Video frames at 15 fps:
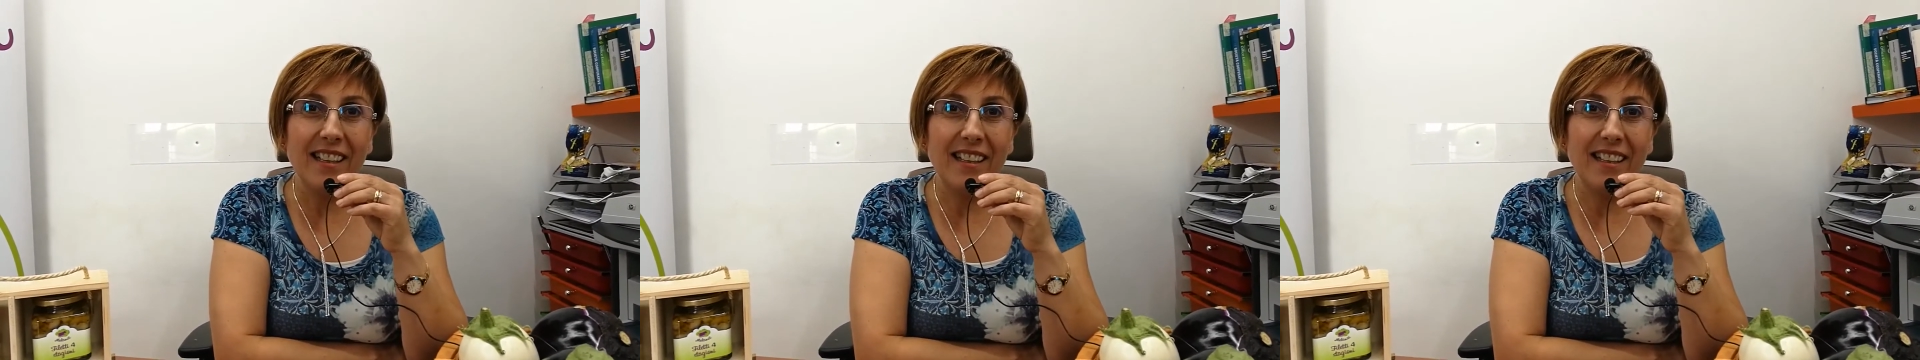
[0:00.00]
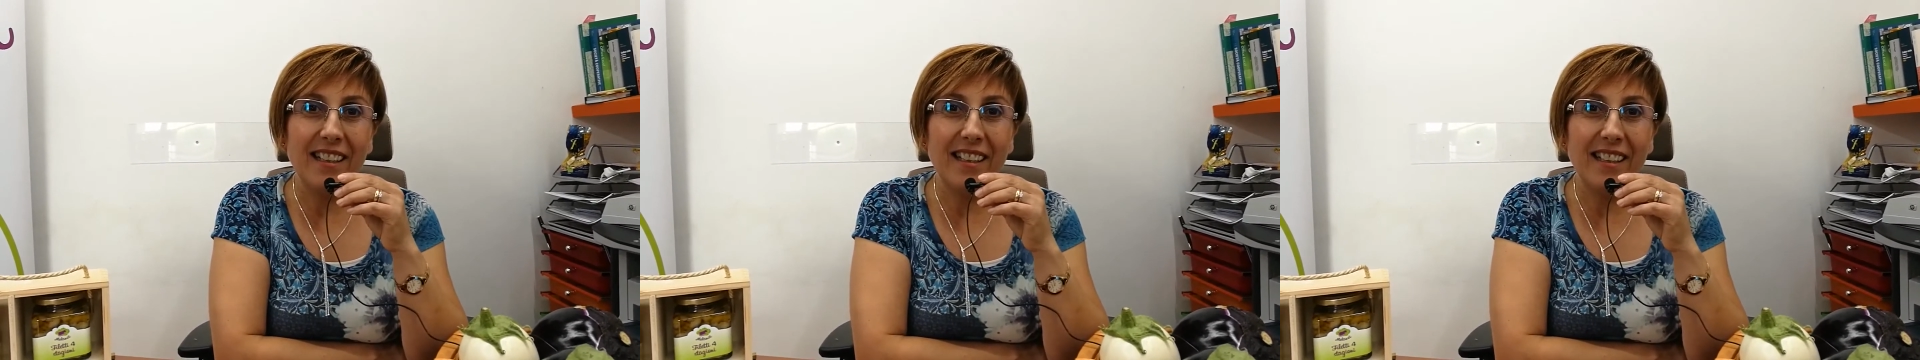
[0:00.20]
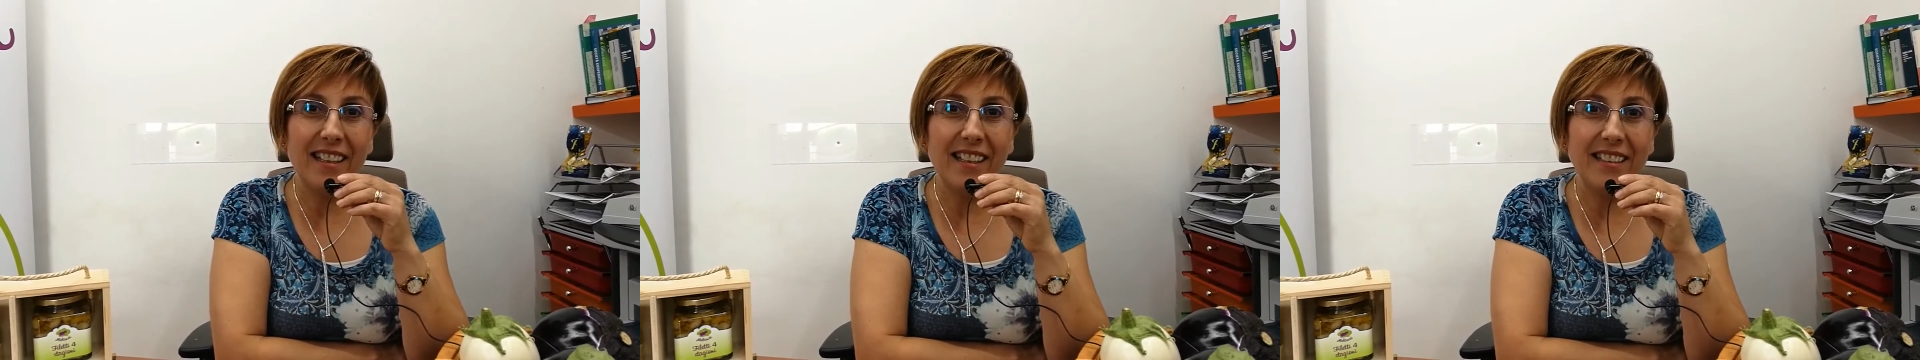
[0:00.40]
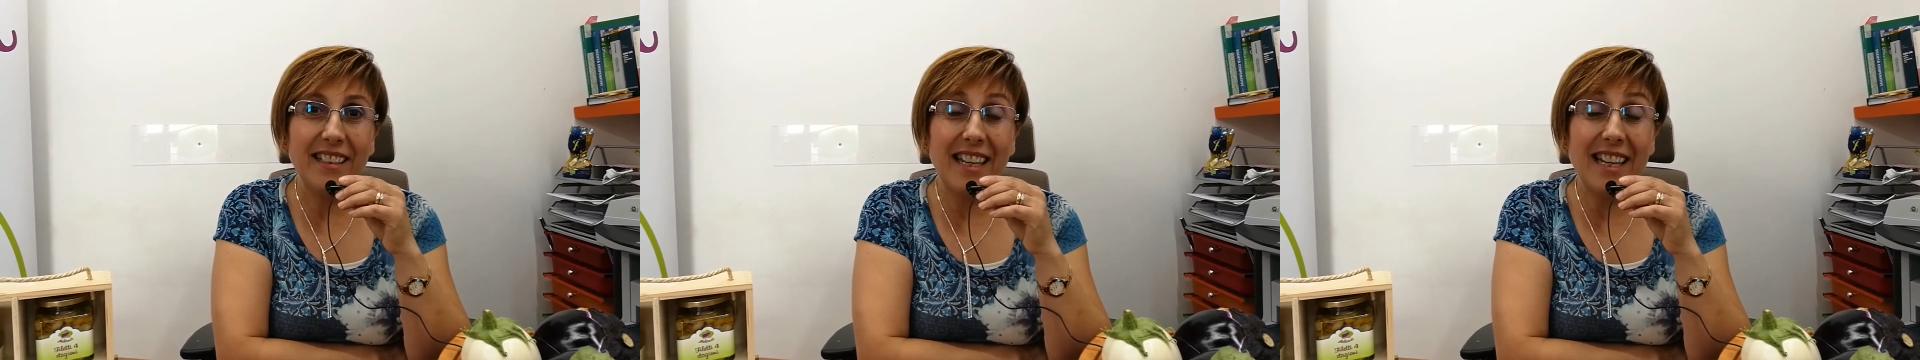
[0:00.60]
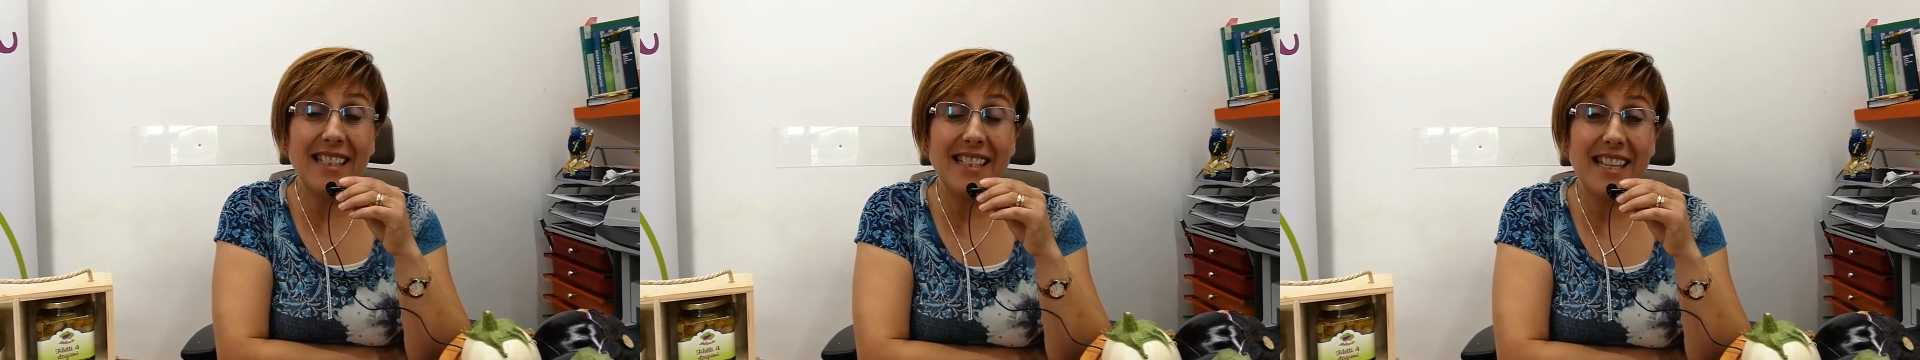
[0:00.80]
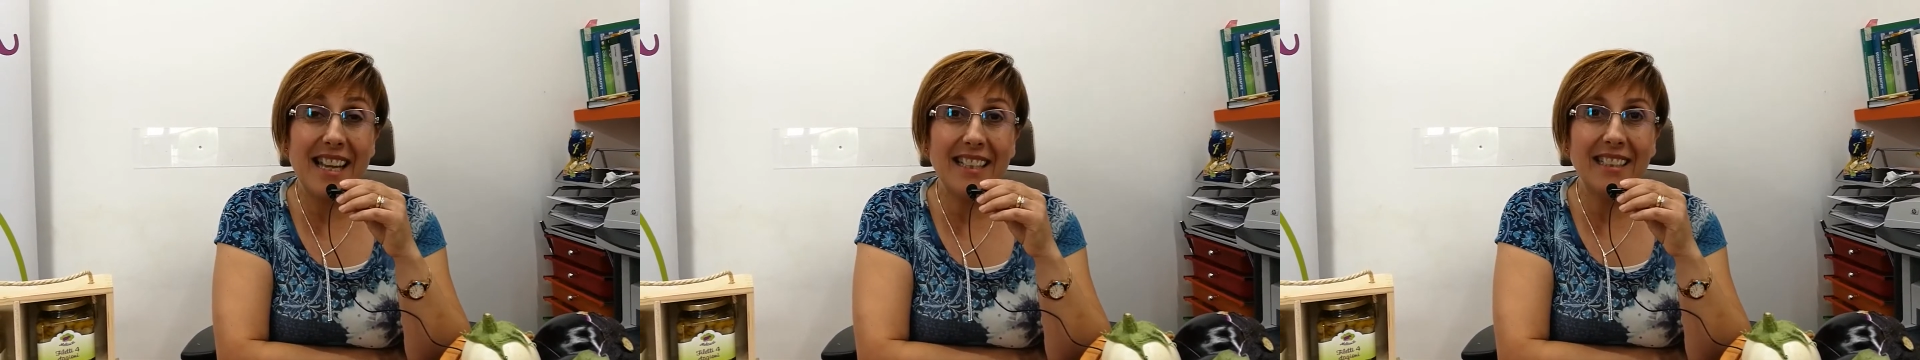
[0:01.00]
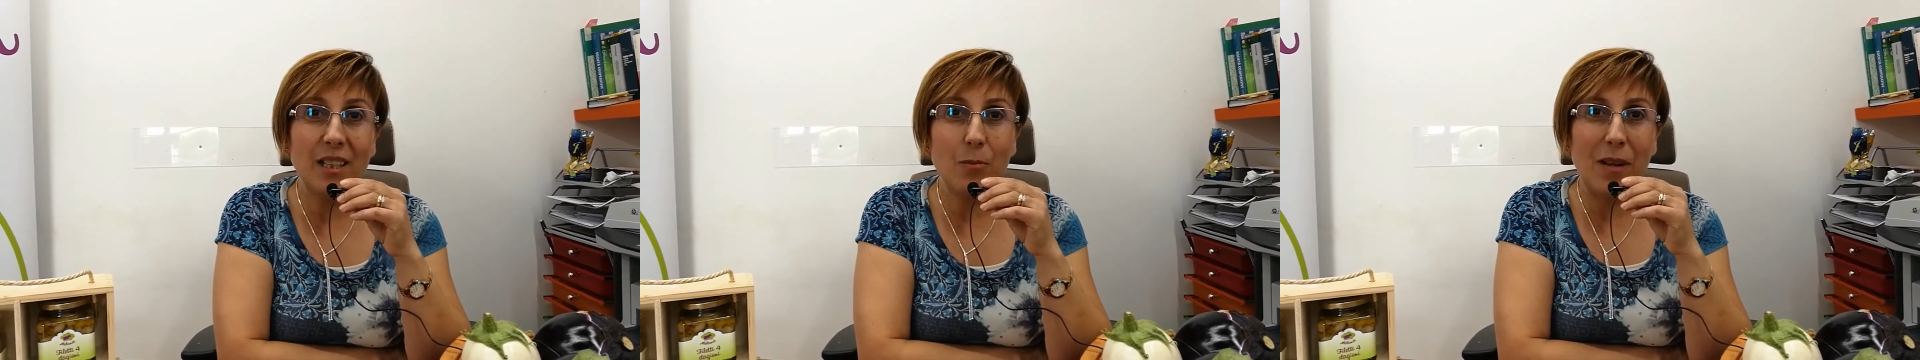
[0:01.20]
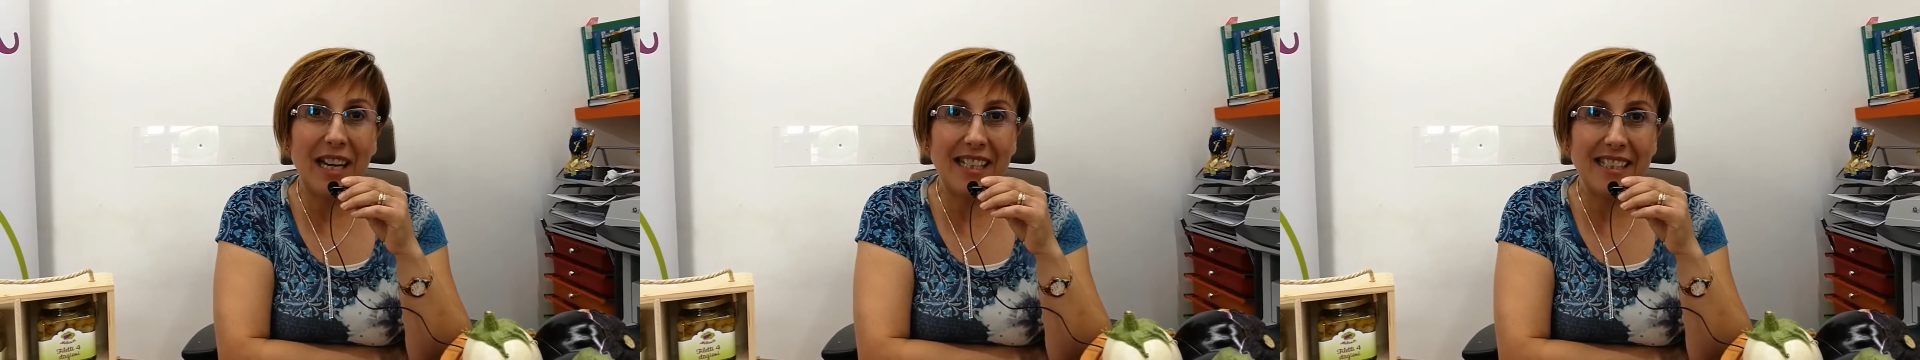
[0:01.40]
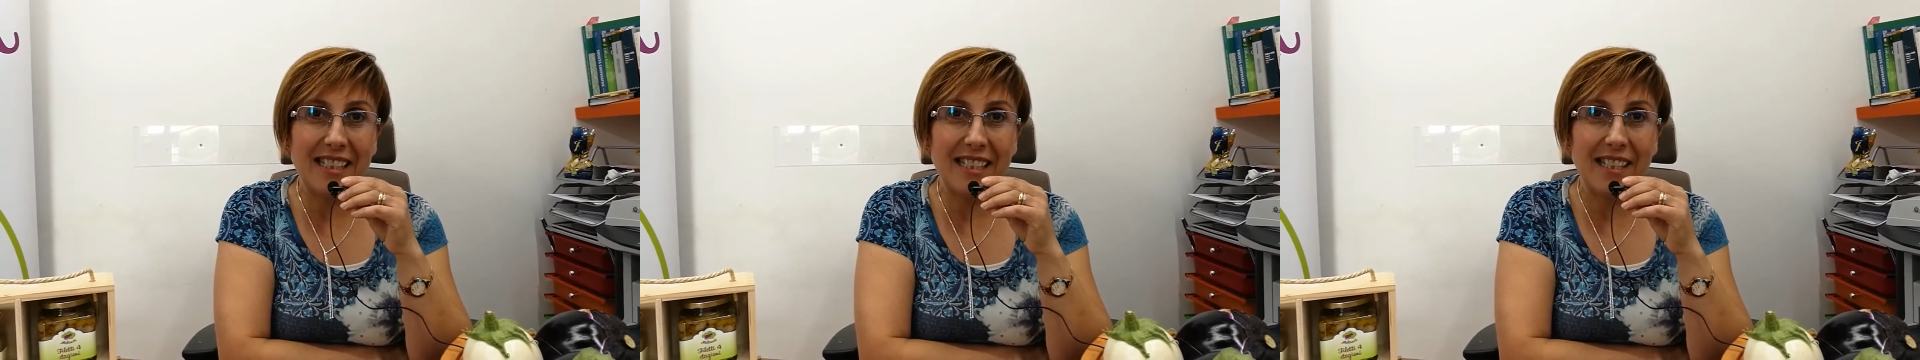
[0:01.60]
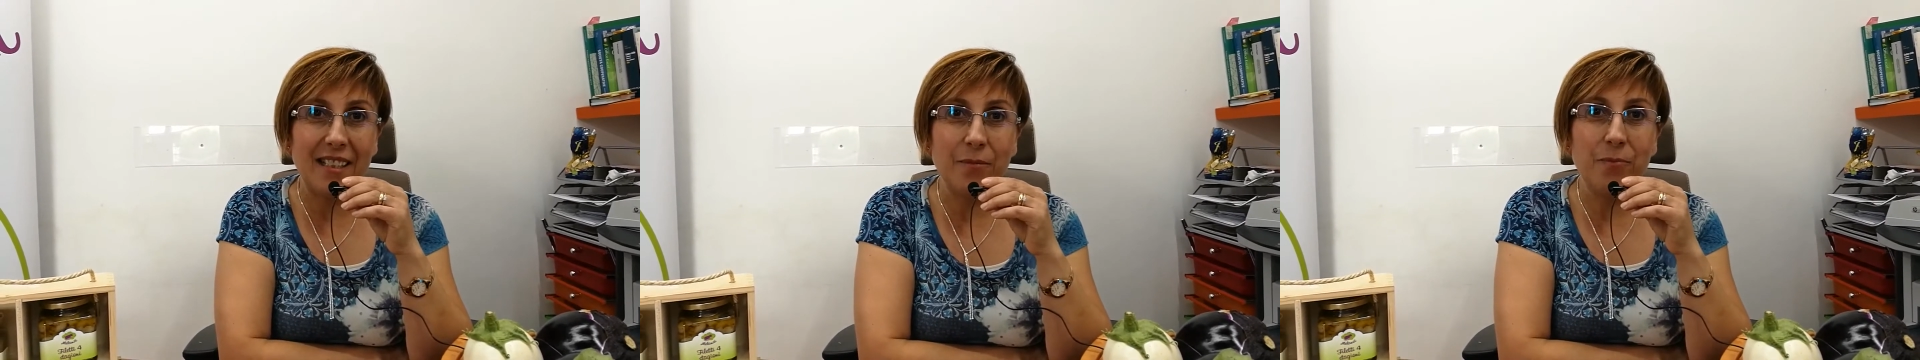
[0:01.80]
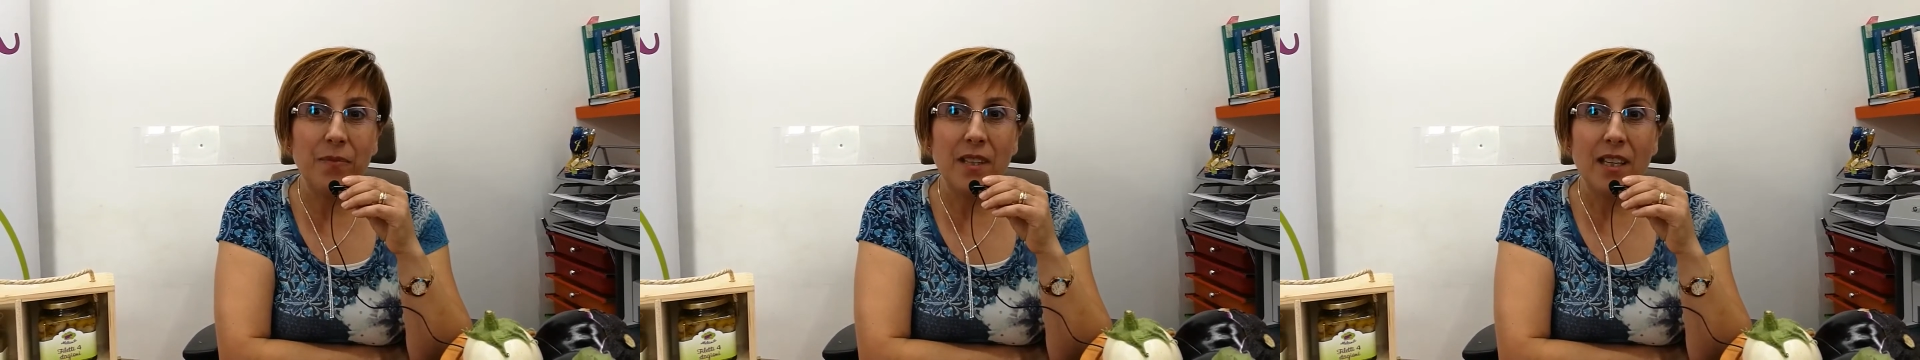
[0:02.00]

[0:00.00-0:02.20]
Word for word: eh, dell'azienda Melanzi,